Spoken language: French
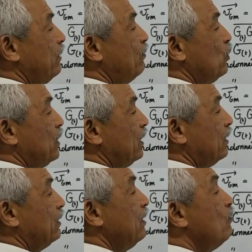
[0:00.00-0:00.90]
T plus
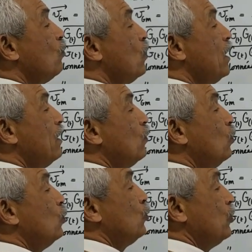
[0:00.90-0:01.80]
delta T moins
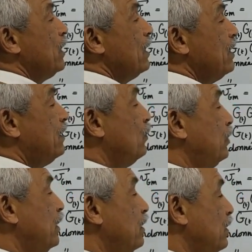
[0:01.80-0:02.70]
OG à
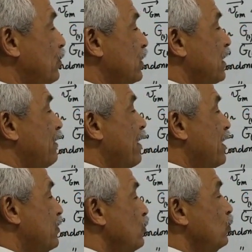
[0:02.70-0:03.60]
l'instant T. Donc c'est la
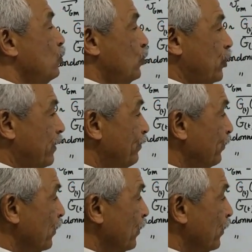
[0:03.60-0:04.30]
variation de OG.